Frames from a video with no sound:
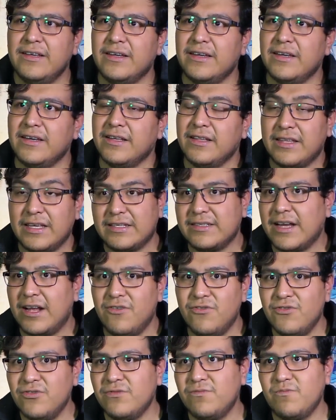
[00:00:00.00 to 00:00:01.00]
eh, de
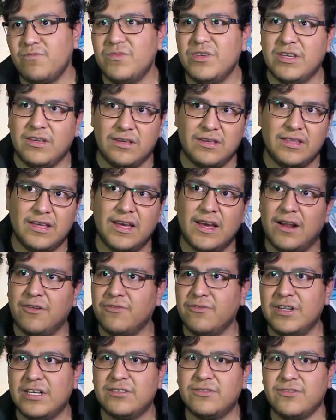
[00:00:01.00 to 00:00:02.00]
salud y de
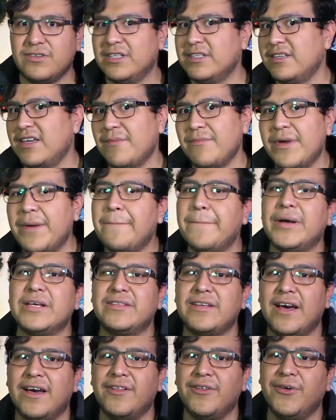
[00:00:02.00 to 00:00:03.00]
algunas cosas que me han
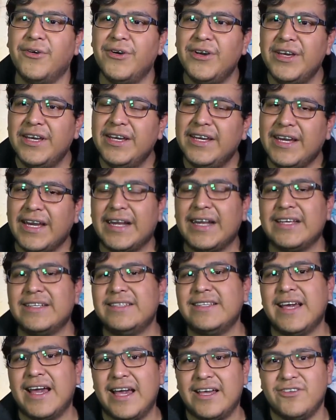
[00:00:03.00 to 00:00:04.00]
pasado en
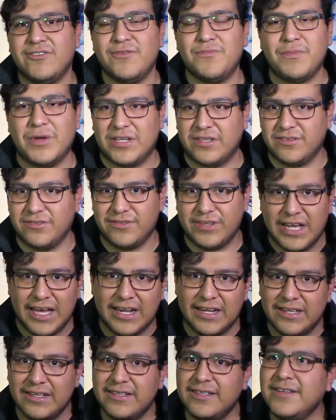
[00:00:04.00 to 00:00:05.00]
este año
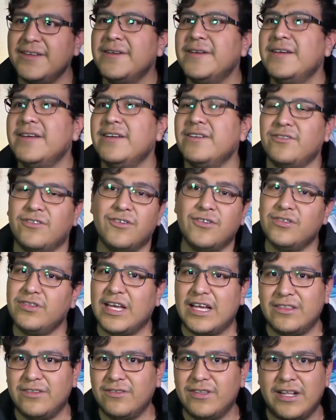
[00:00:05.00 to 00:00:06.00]
personales no
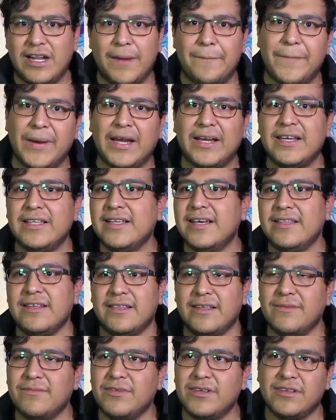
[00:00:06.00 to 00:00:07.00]
tanto de la página
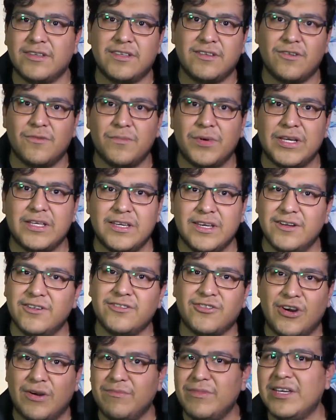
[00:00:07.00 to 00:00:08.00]
ni de mis
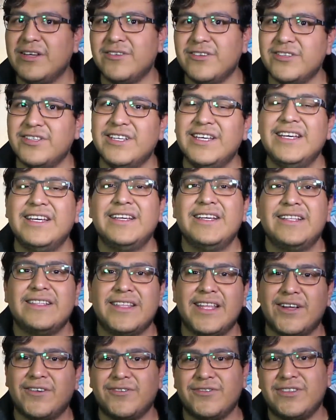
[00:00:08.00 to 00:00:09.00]
compañeros o amigos
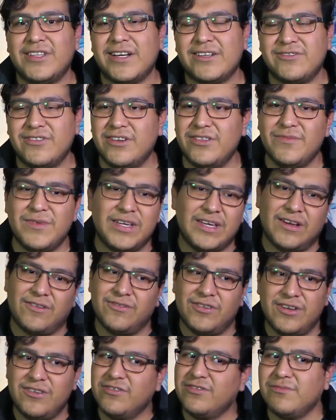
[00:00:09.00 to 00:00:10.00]
de Contacto Anime, que
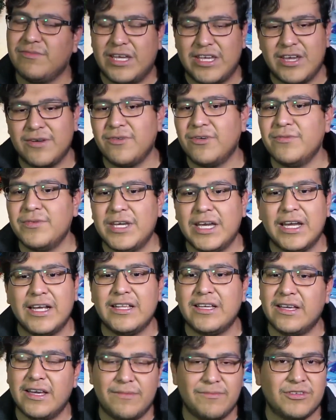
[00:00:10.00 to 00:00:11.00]
con ellos me llevo
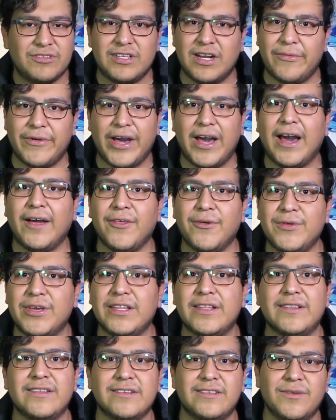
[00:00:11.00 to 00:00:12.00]
bien y hemos trabajado
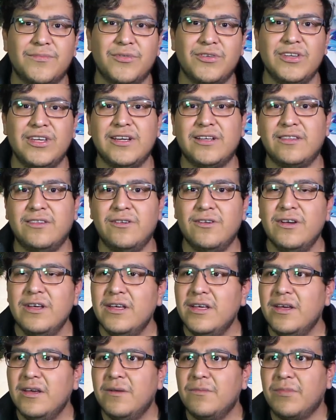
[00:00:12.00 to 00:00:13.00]
bien en este proyecto,
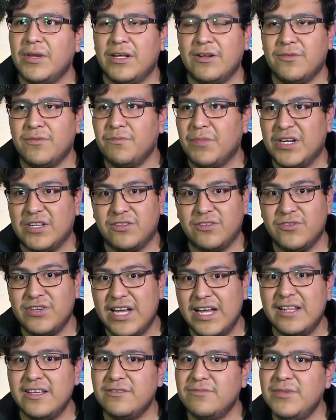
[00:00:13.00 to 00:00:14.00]
pero
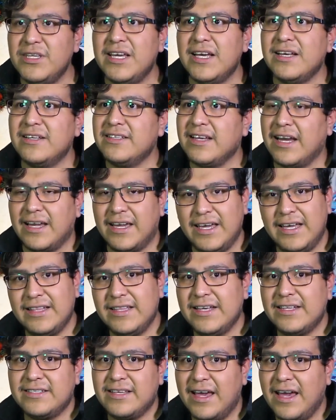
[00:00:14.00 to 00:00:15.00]
personales mías,
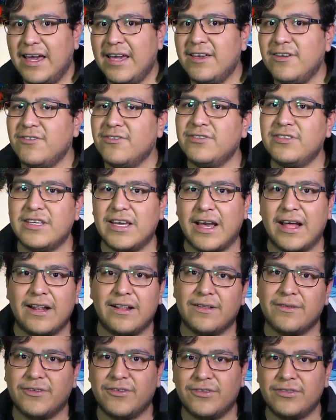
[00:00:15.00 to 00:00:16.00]
ajenas a ellos y
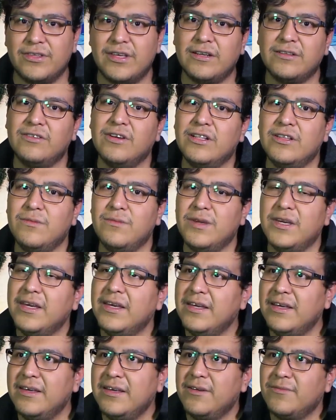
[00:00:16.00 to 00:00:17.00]
al Contacto
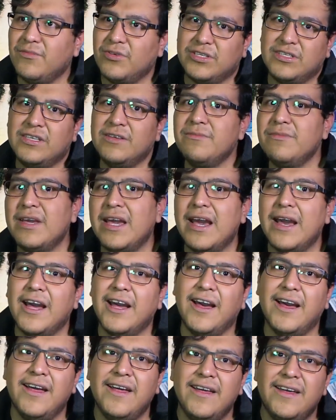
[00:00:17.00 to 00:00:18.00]
Anime, pues sí me
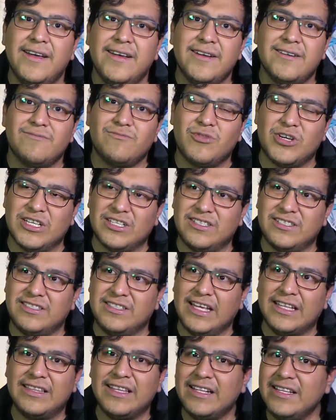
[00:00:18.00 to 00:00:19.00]
ha
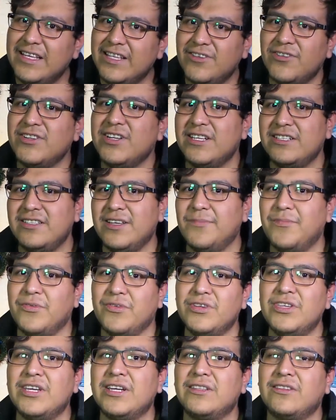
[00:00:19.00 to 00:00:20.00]
pues detenido en este
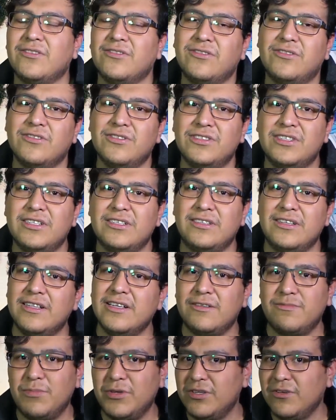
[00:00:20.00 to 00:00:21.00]
proyecto. Entonces sí
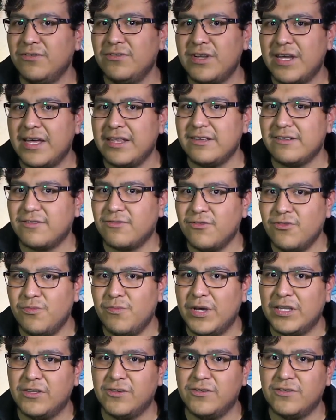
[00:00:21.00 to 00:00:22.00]
les pido una
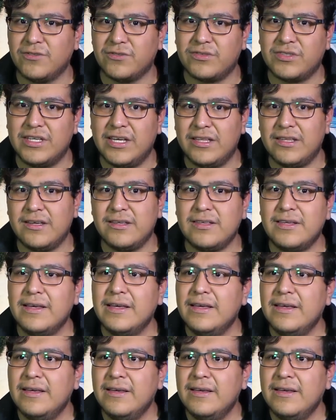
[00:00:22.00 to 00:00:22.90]
disculpa a todos ustedes